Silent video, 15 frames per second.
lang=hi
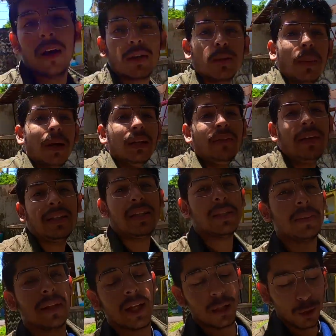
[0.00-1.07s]
सो बाय द वे एक
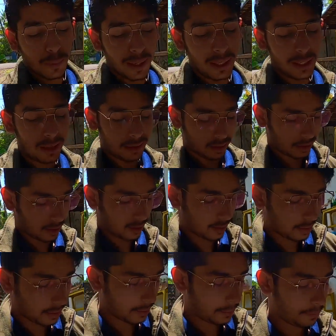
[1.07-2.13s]
चीज़ बता दूँ भाई
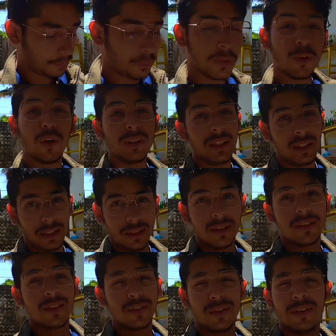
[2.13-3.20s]
नॉर्थ uh,
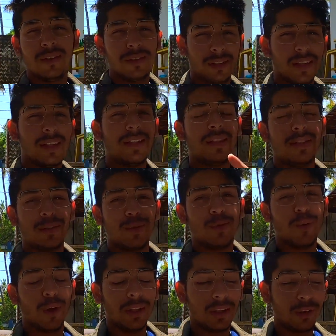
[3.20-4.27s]
इंडियंस दिस इज़
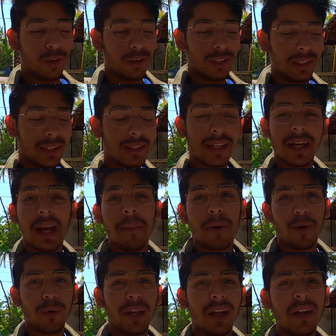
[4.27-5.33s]
टू ऑल द नॉर्थ इंडियंस अगर आप
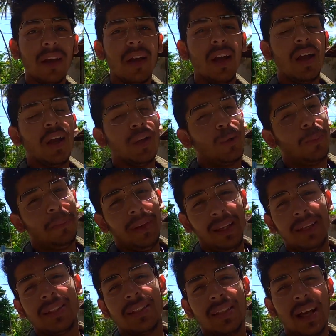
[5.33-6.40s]
आओगे ना तो
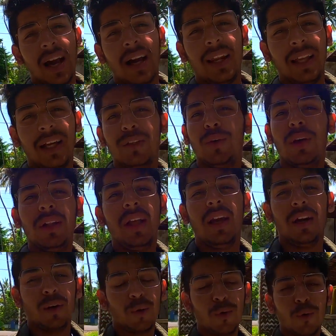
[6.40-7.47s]
प्लीज़ खाने का थोड़ा
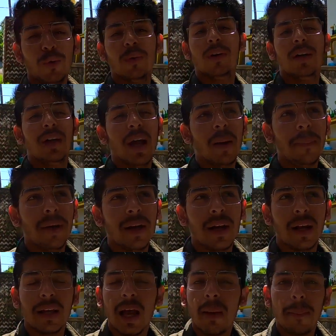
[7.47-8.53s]
ध्यान रखो यहाँ पे
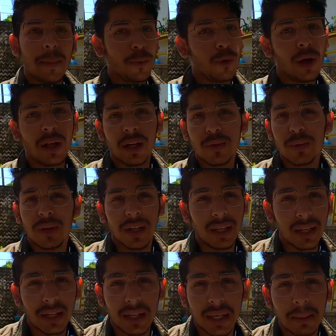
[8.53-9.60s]
अगर यहाँ पे आपको खाना सूट नहीं
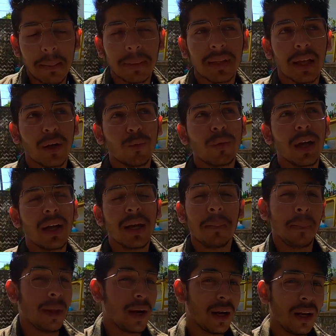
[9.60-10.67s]
करेगा मैं बता रहा हूँ यहाँ के
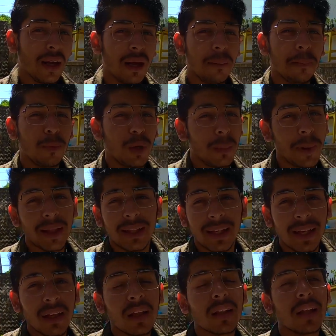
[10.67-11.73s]
पराठा पूरे मैदे
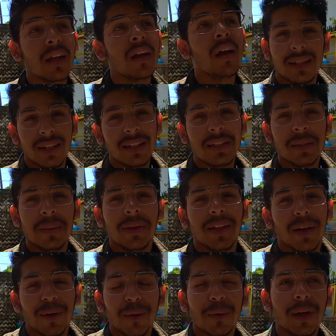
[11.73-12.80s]
के रहते हैं सीरियसली
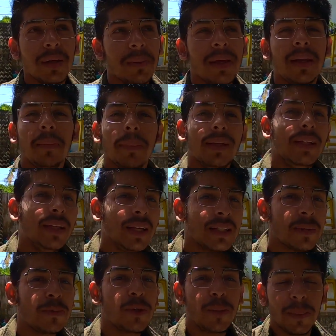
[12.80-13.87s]
बता रहा हूँ कल मैंने पनीर की
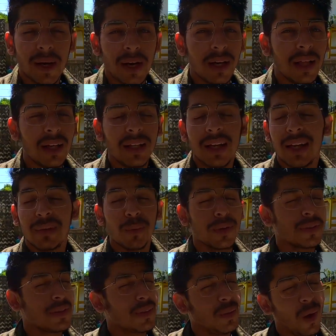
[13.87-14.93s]
सब्ज़ी और पराठा लिया इट
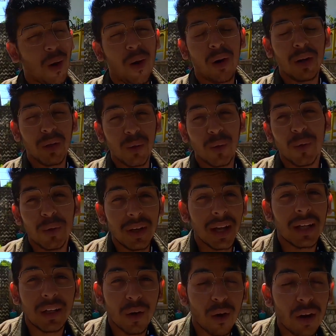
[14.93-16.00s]
वॉज नॉट गुड
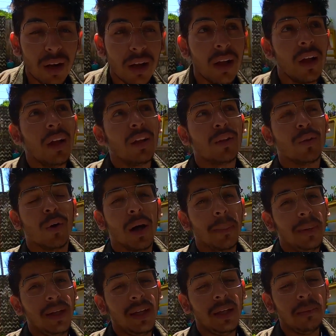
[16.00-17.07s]
एट ऑल तो
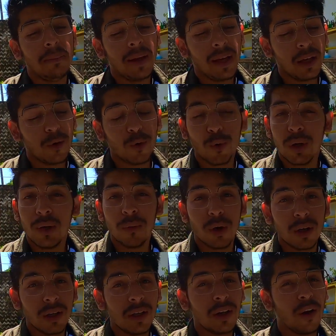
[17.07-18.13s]
अभी मैं कोकोनट
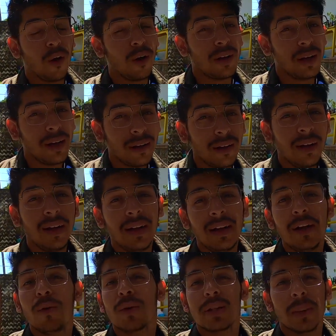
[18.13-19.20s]
वाटर और लिटरली
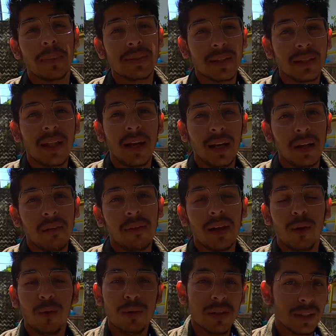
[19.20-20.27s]
इडली डोसा पर जिंदा रहने
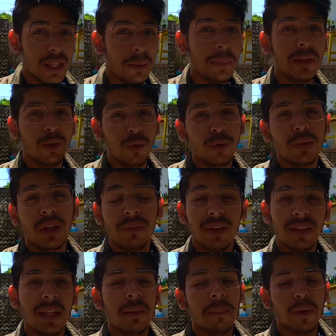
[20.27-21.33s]
वाला हूँ जितना भी हूँ
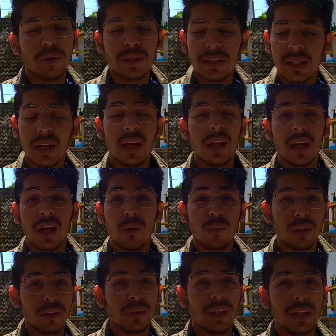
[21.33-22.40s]
त्रिवेंद्रम में कुछ अच्छा खाना
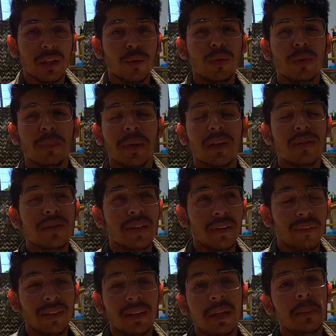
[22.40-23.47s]
खाऊंगा तो देखता हूँ बिकॉज
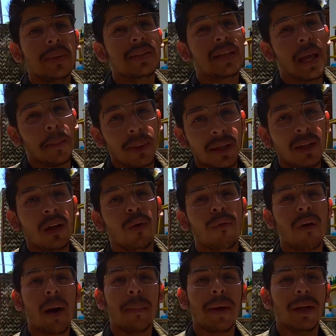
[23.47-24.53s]
त्रिवेंद्रम इज़ कैपिटल और
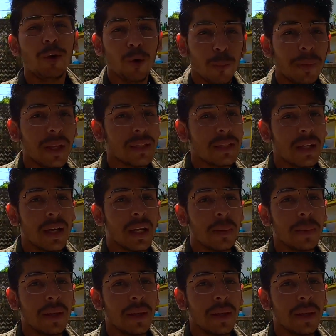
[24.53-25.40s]
वहाँ पर आई होप कि अच्छा खाना